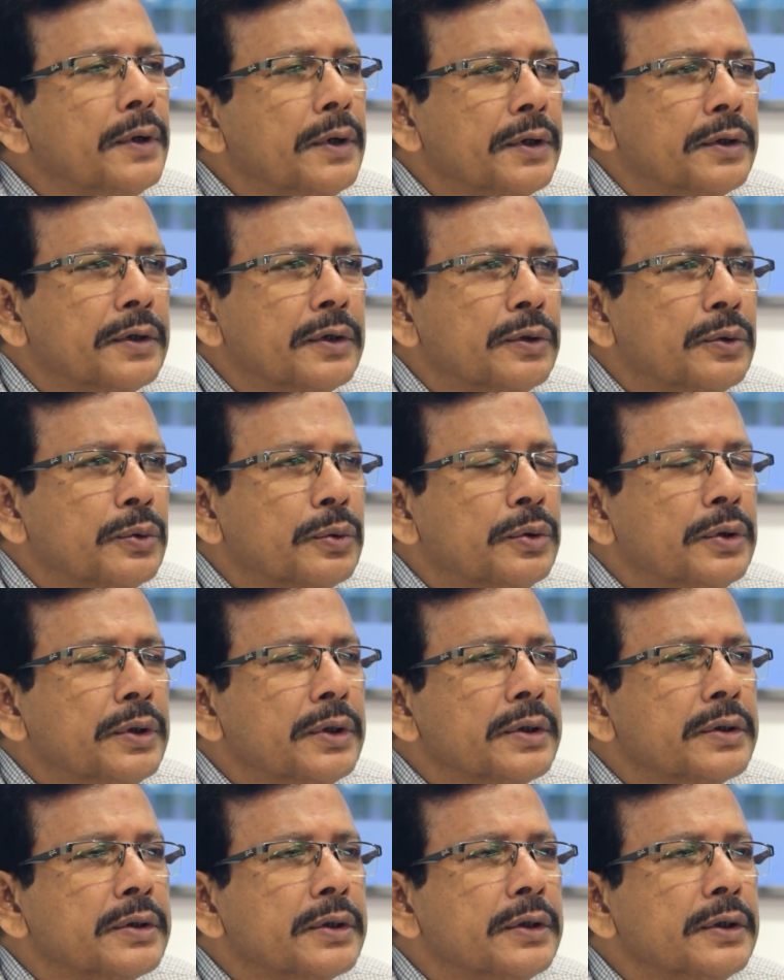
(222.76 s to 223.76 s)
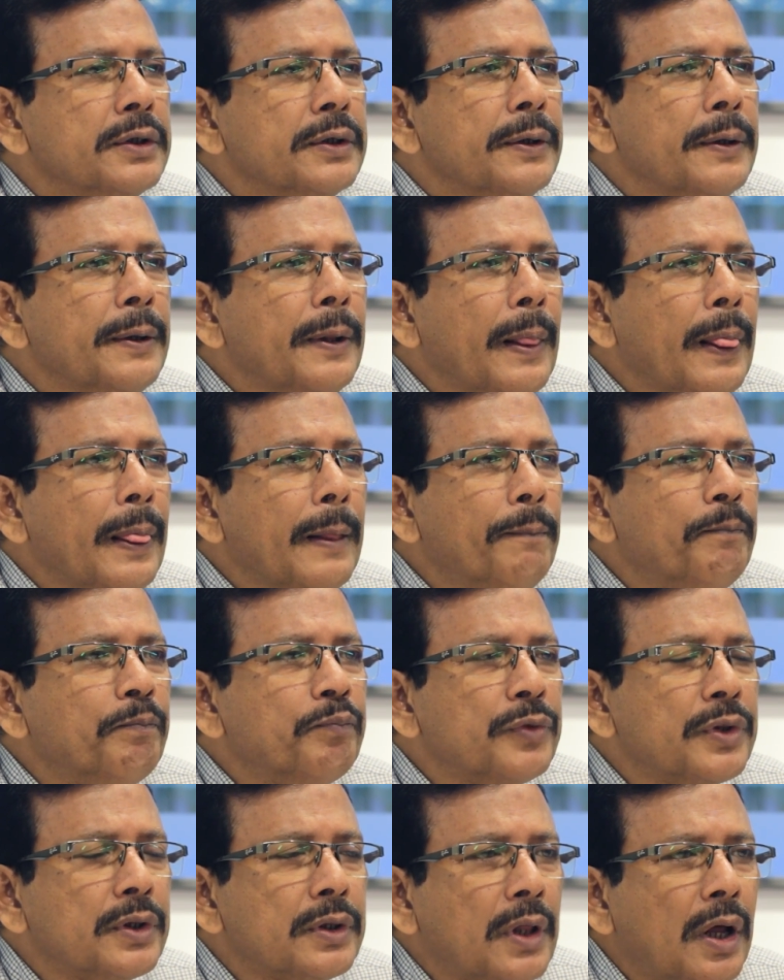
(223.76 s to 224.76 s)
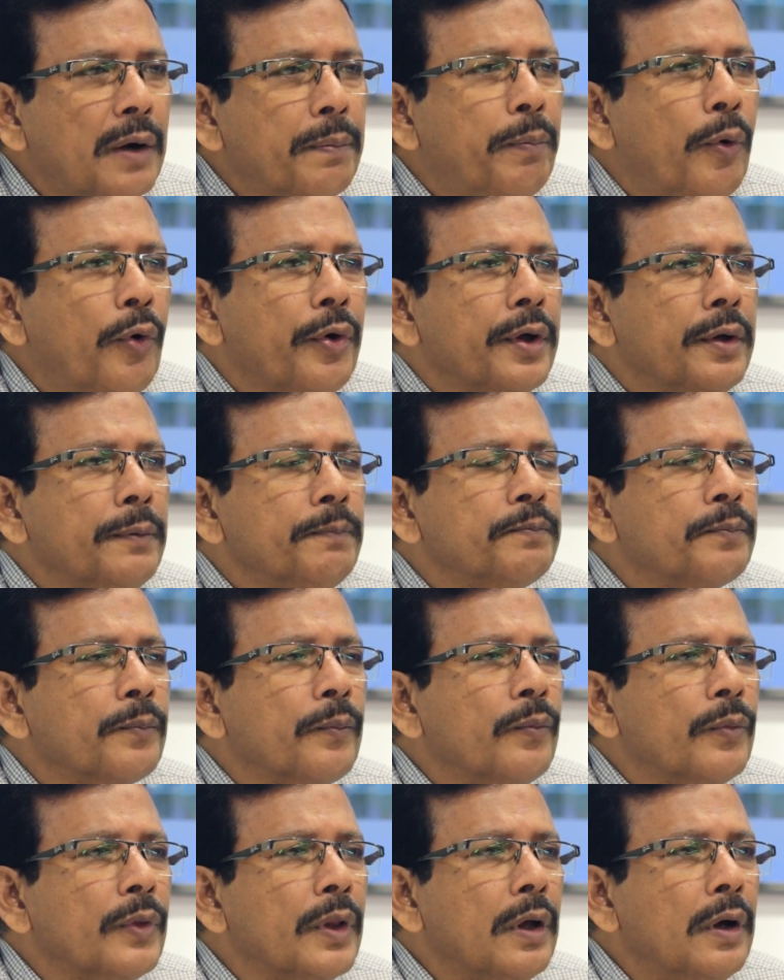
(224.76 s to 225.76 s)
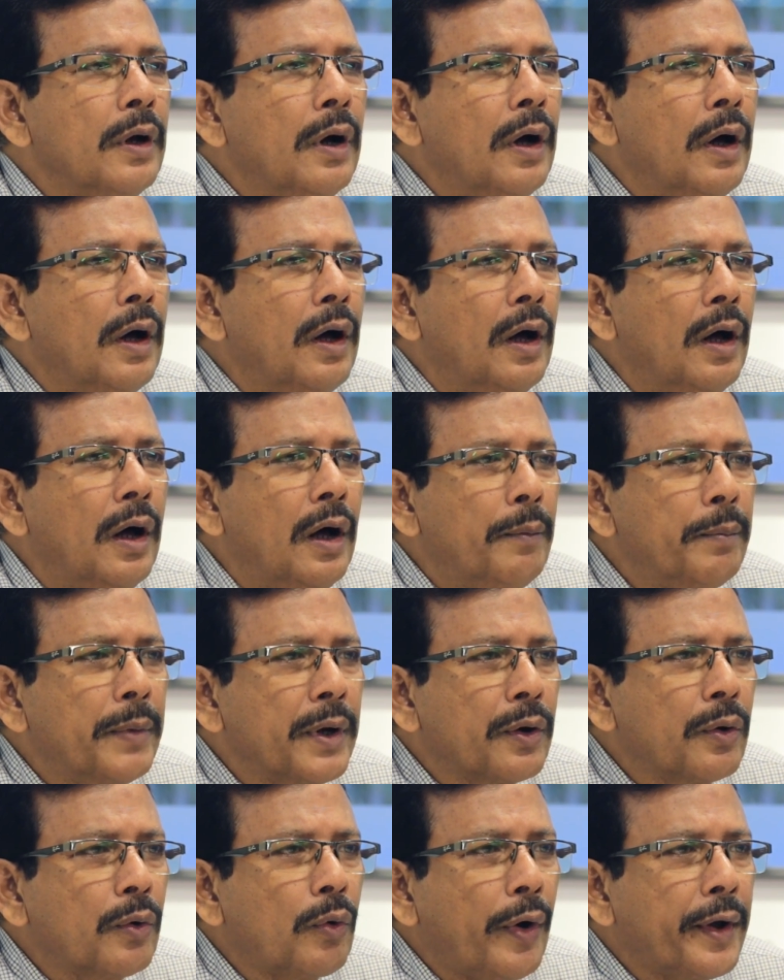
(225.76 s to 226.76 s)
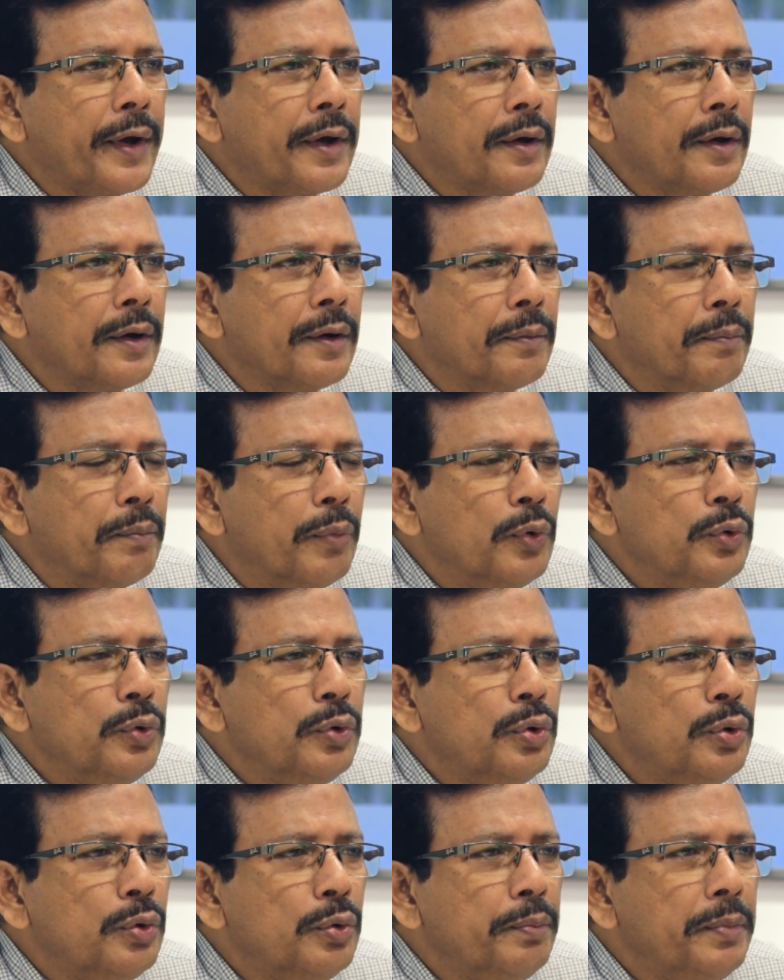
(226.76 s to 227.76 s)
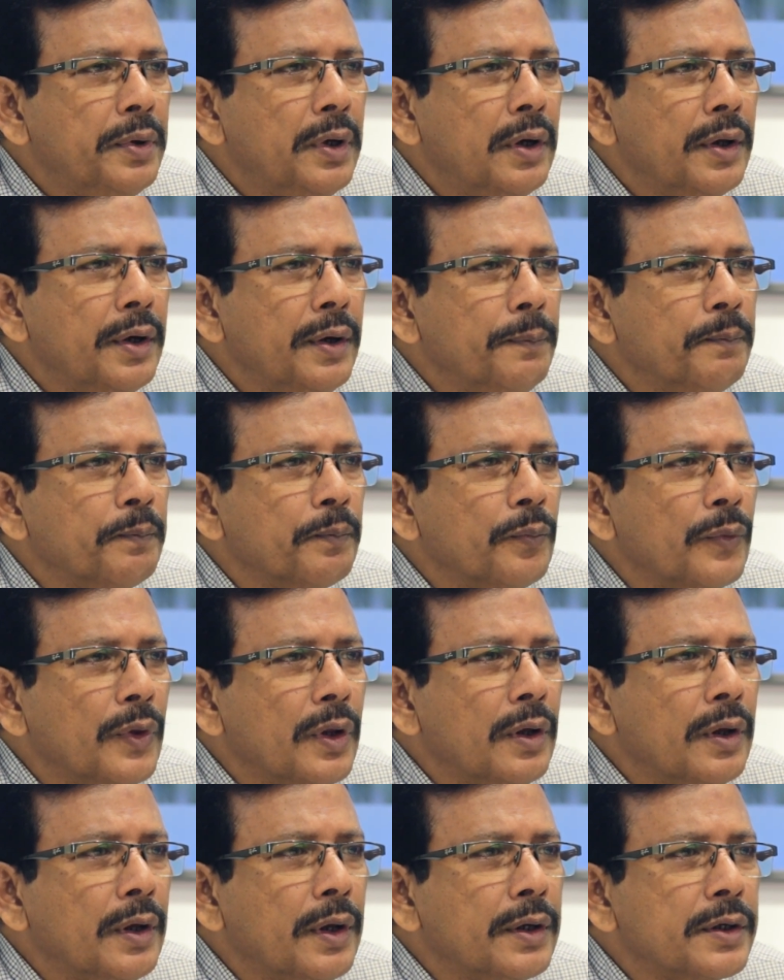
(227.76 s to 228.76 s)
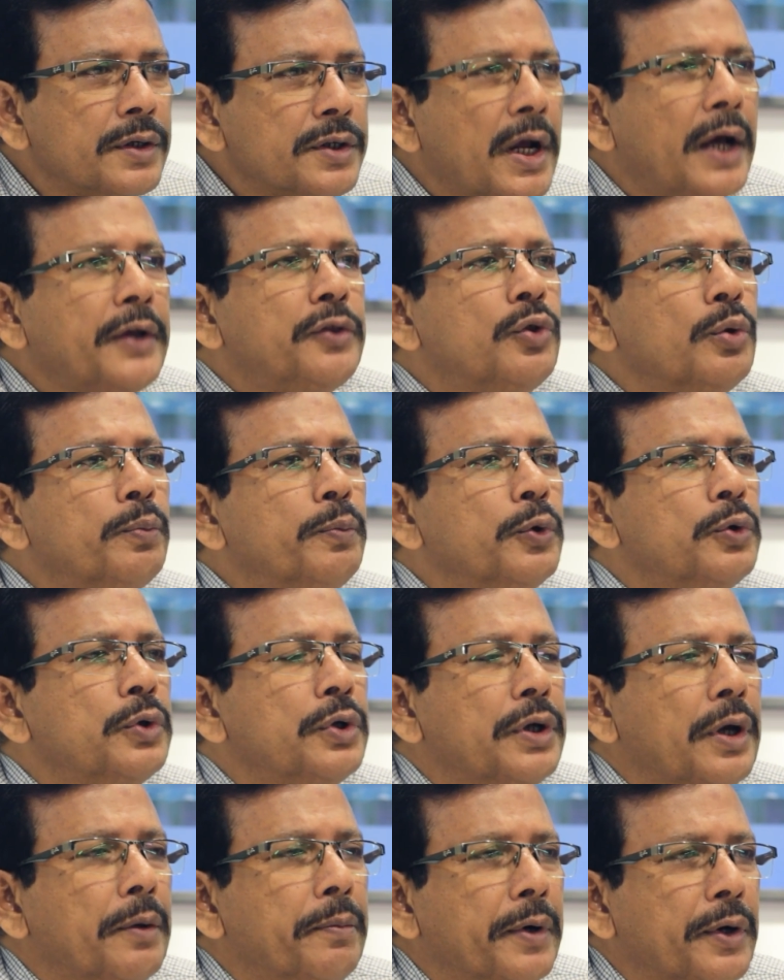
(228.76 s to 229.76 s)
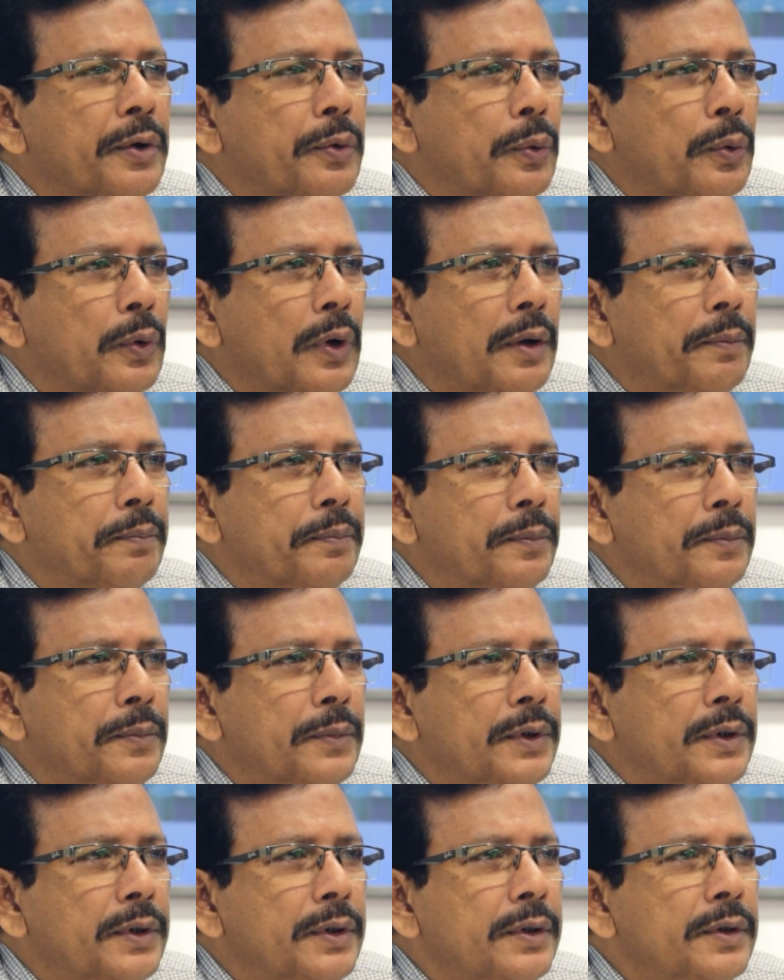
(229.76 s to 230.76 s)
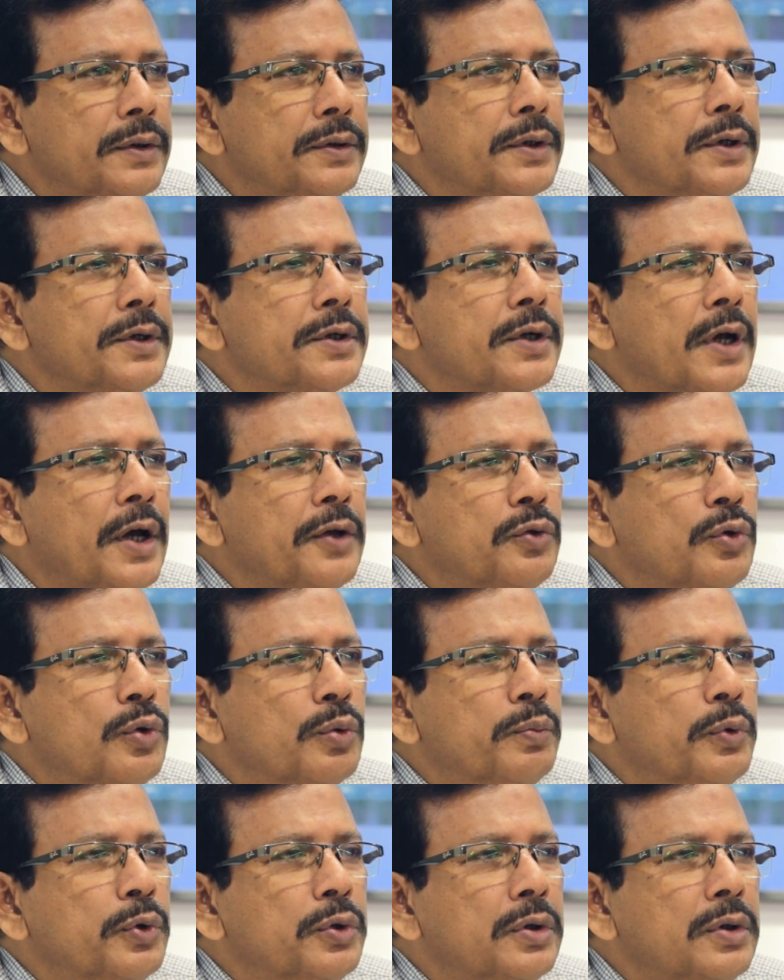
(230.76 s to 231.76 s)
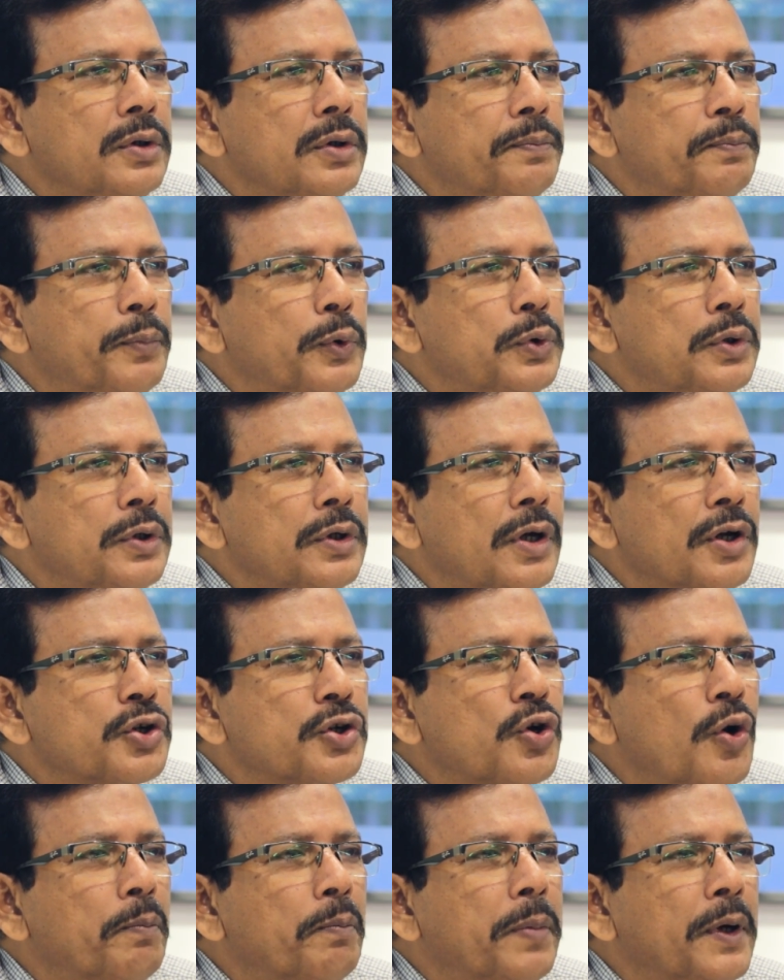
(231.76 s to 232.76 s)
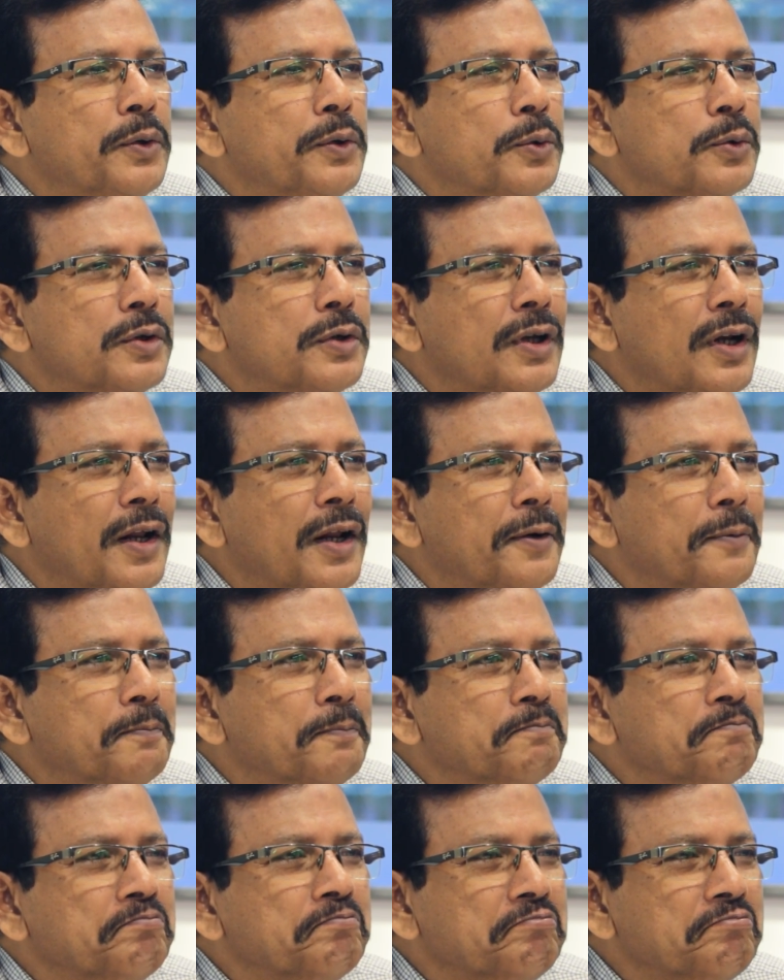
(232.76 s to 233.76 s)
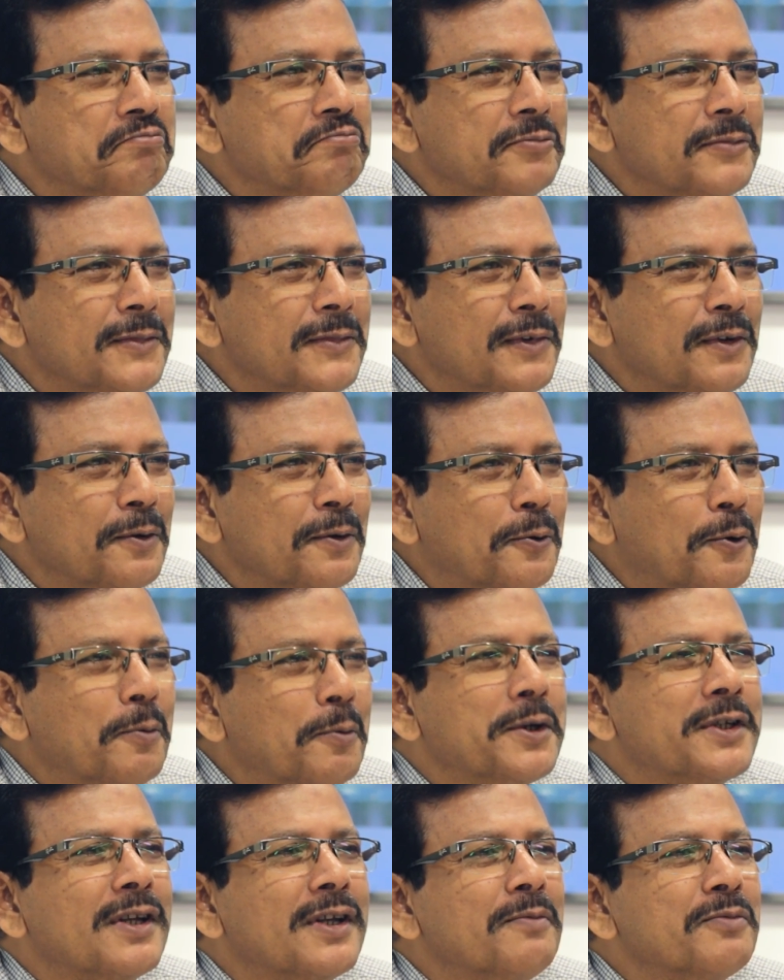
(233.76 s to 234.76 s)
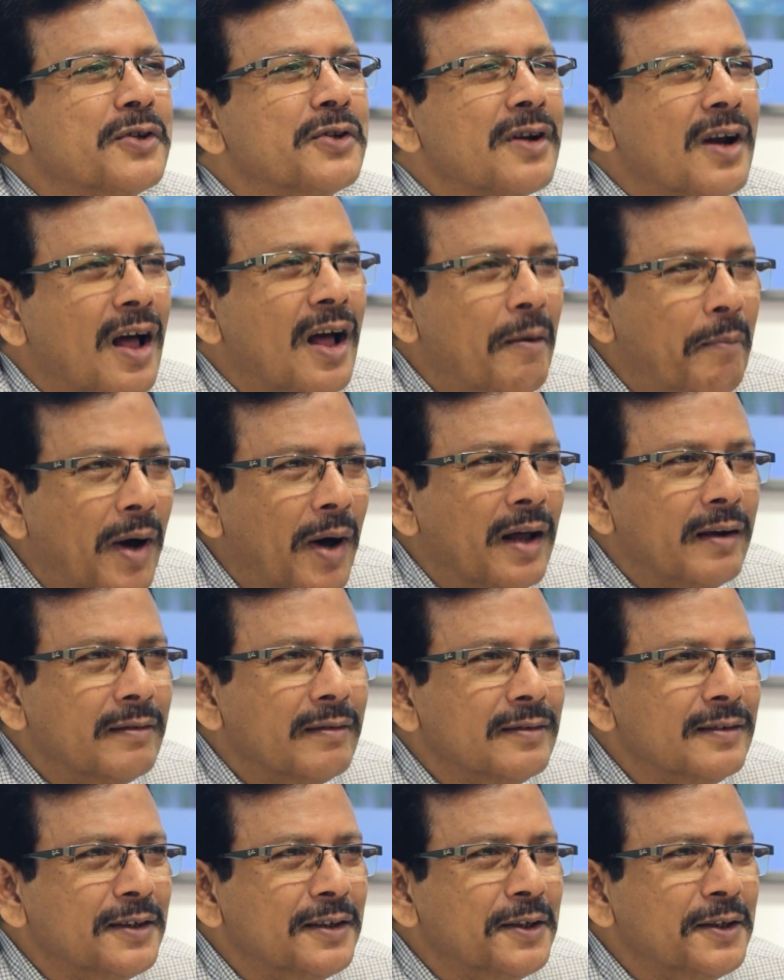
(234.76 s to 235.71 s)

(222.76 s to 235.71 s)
নেতৃত্ব দিয়েছি তারপরে আমরা কয়েক বন্ধু মিলে সাহিত্য পত্রিকা বের করলাম সেই সাহিত্য পত্রিকার সম্পাদক ছিলেন কবি শামসুর রহমান